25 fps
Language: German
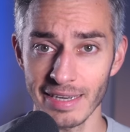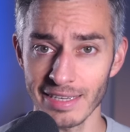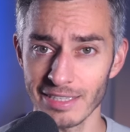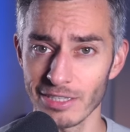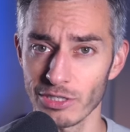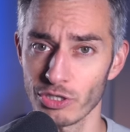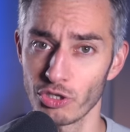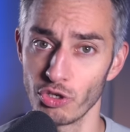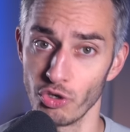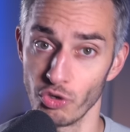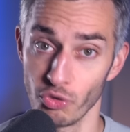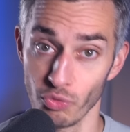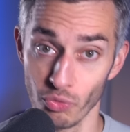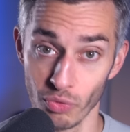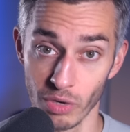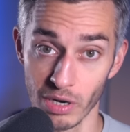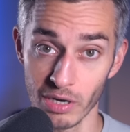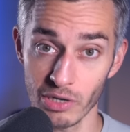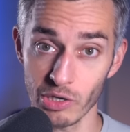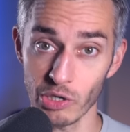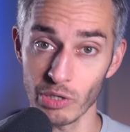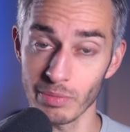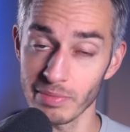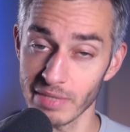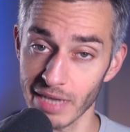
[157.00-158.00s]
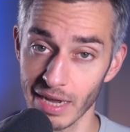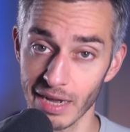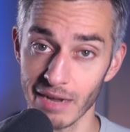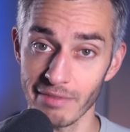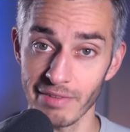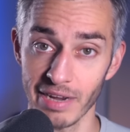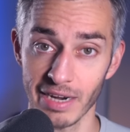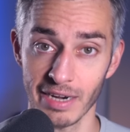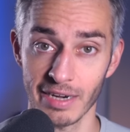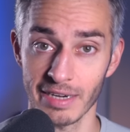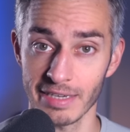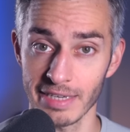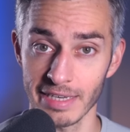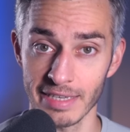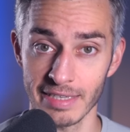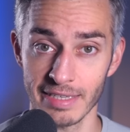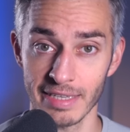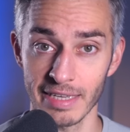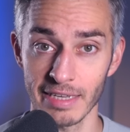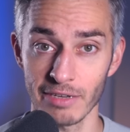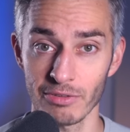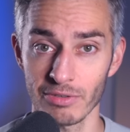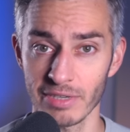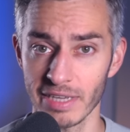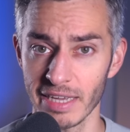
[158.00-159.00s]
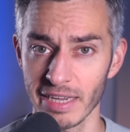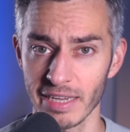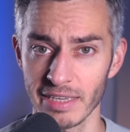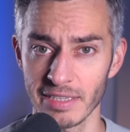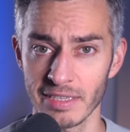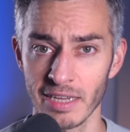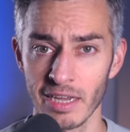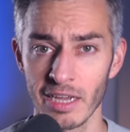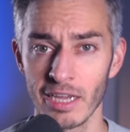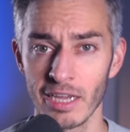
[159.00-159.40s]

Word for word: dass es nur um Sarah Wagenknecht ging und geht.